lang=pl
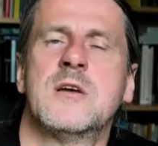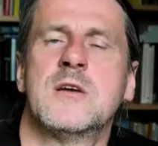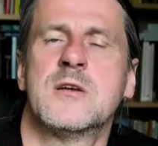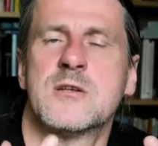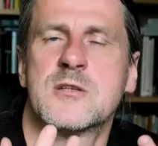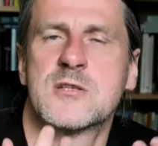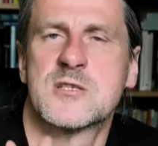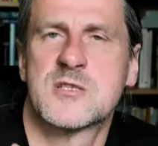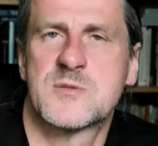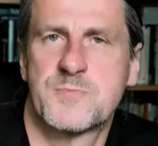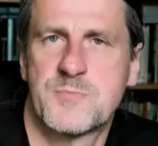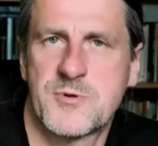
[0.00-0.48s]

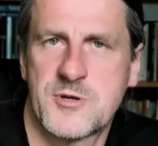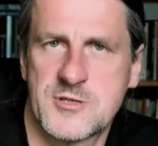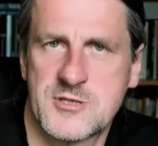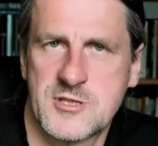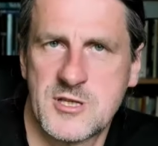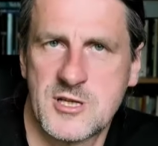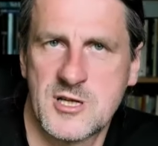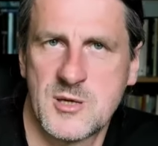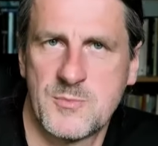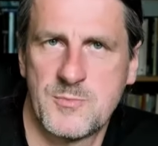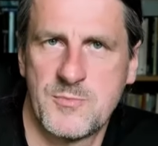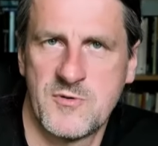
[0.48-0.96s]
z
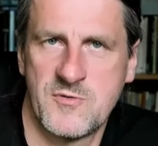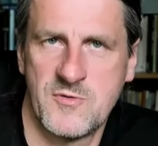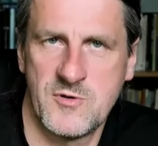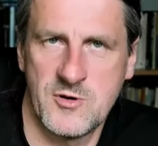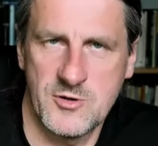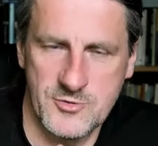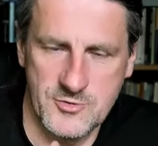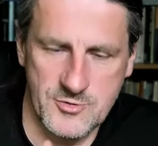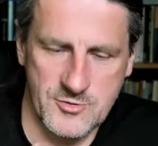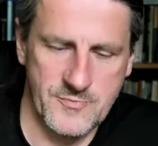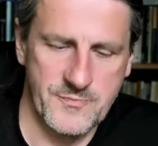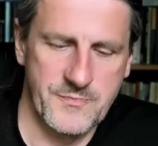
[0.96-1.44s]
prostego
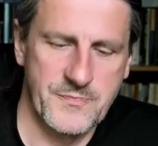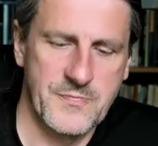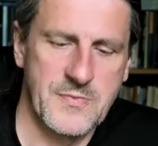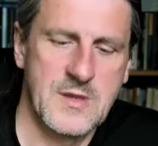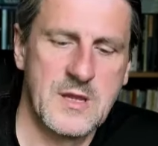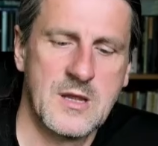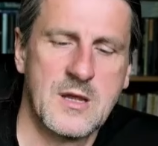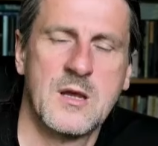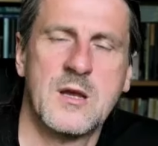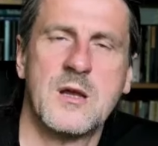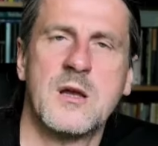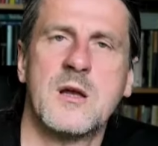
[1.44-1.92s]
powodu.
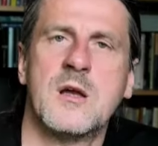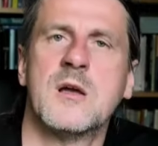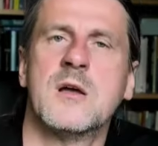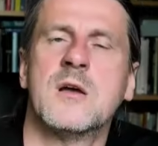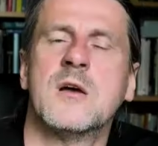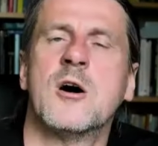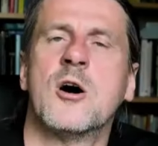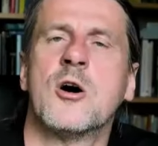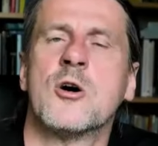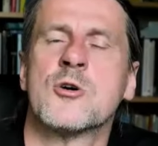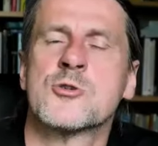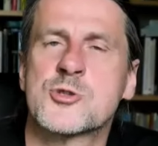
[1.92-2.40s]

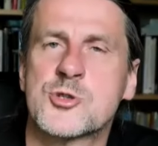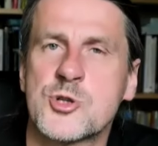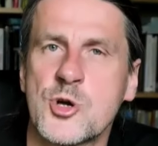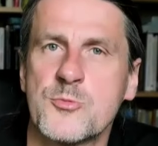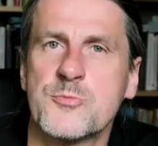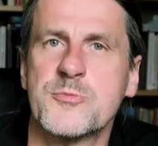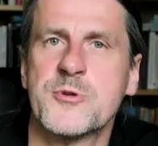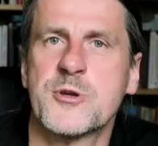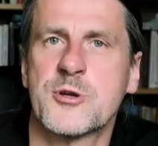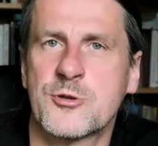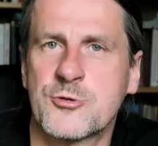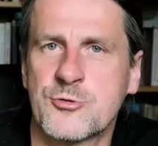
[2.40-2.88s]

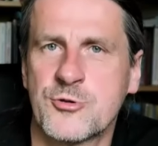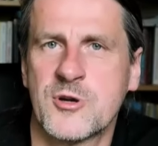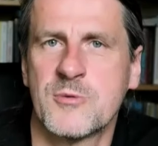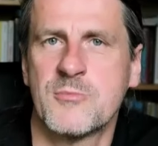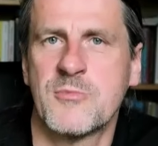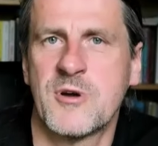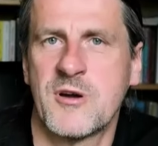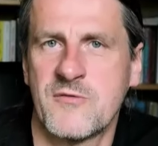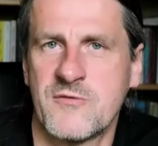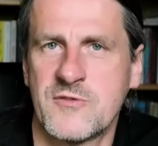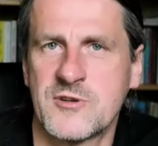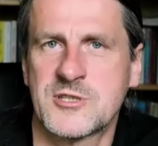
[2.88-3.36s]
Osobnik, który
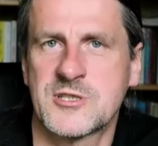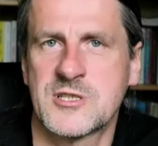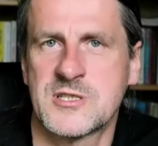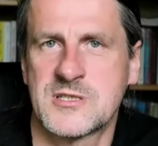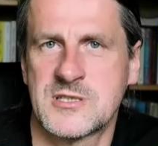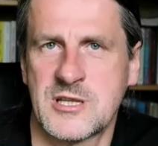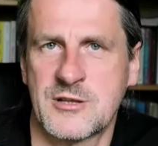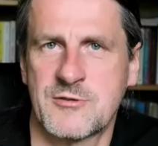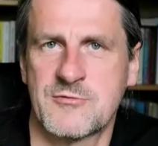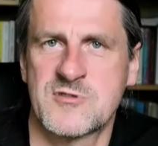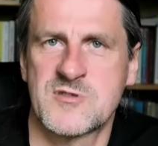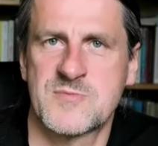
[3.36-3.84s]
ma wyższy
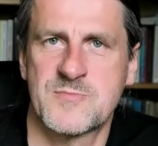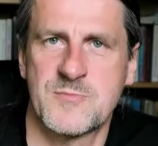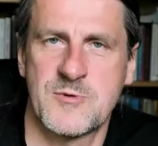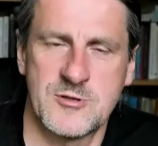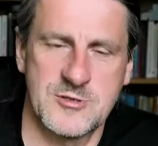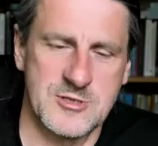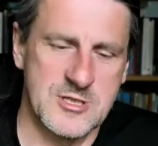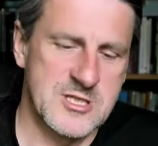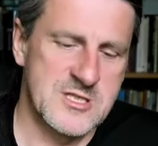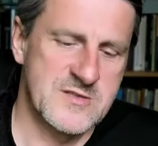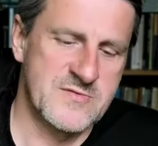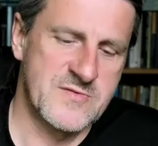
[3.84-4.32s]
status w
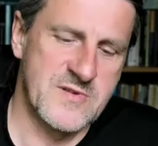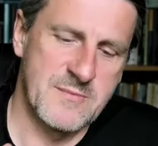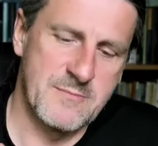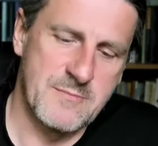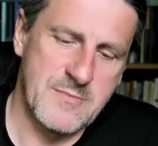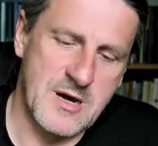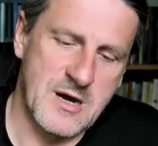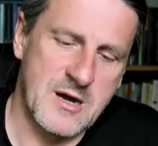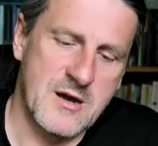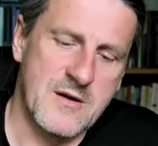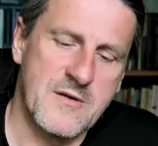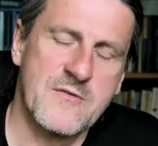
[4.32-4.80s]
społeczeństwie,
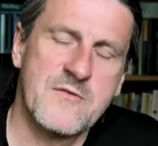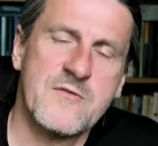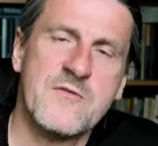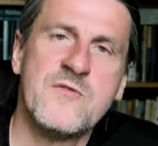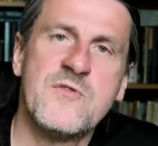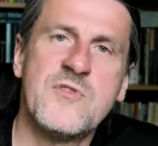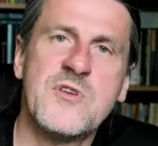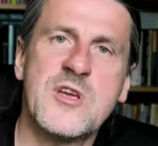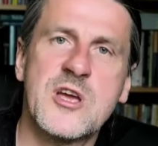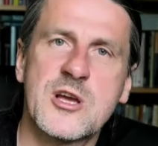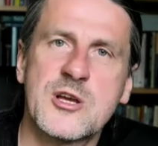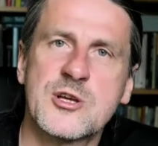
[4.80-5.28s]
ma
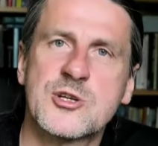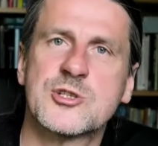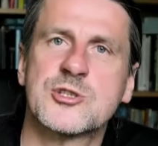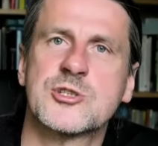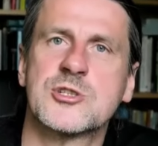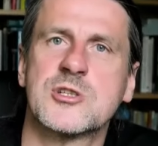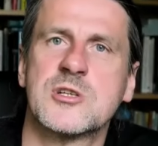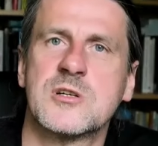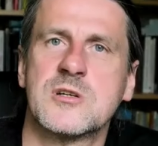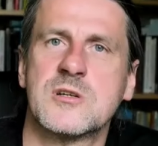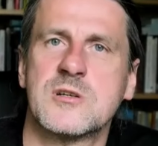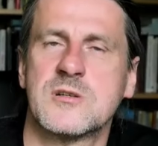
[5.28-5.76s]

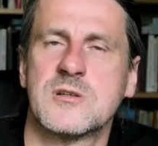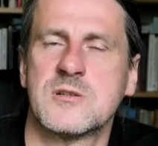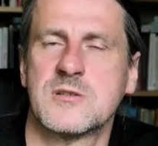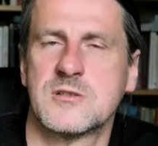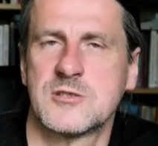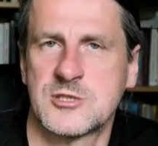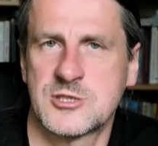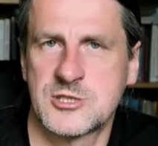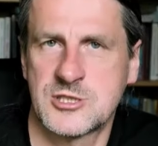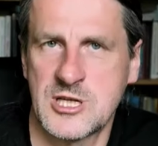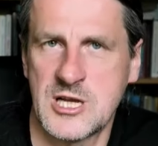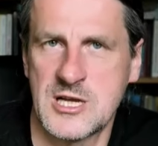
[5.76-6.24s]
większe
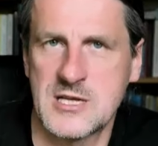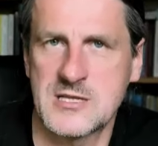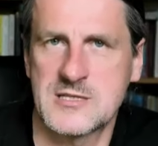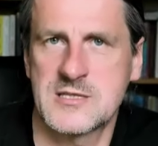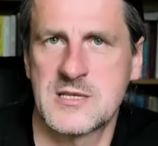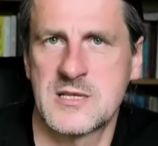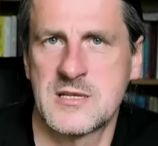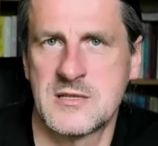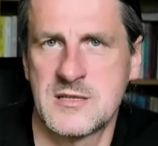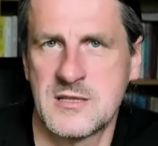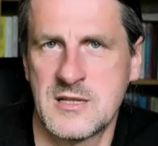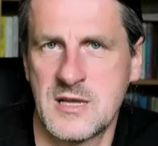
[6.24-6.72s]
szanse
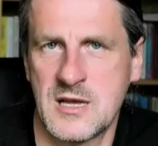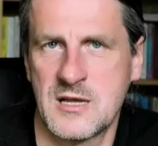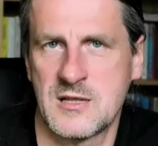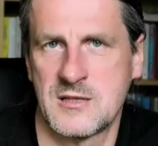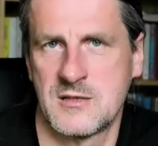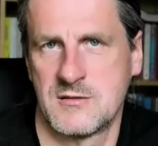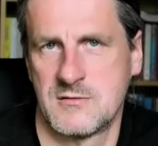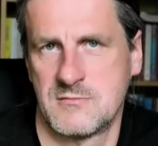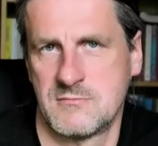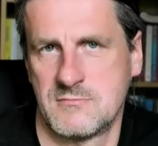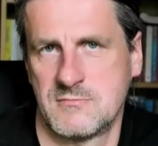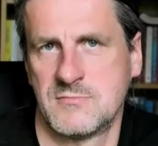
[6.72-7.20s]
na
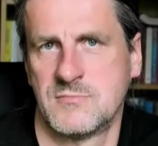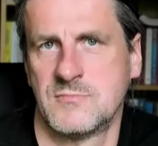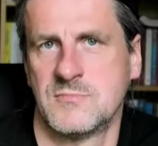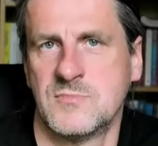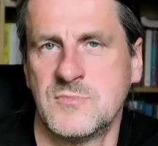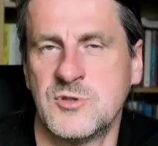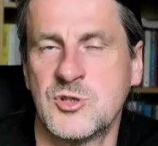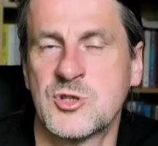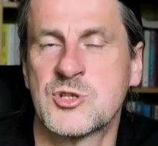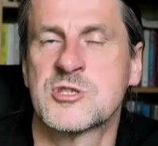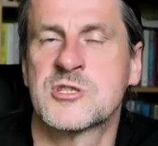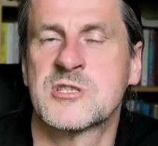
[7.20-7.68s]

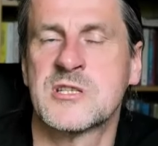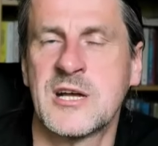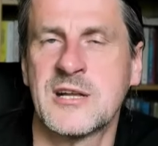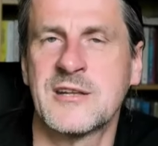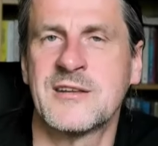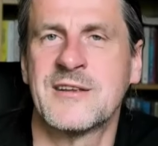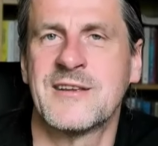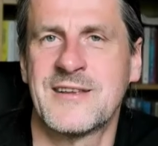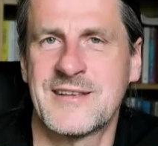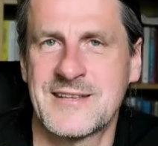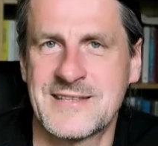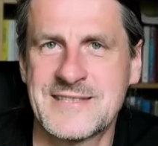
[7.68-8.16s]
dostanie
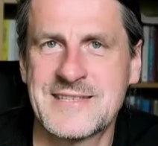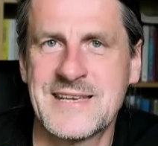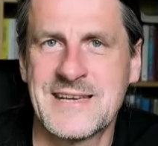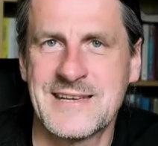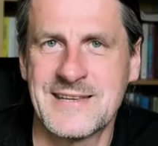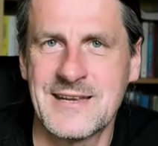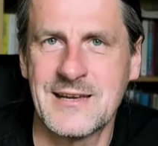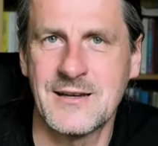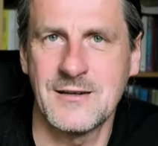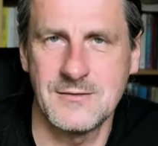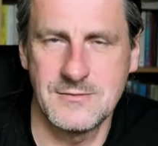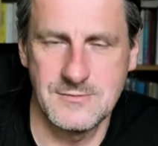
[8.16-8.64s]

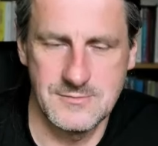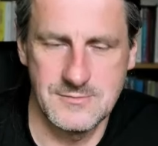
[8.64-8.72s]
jedzenia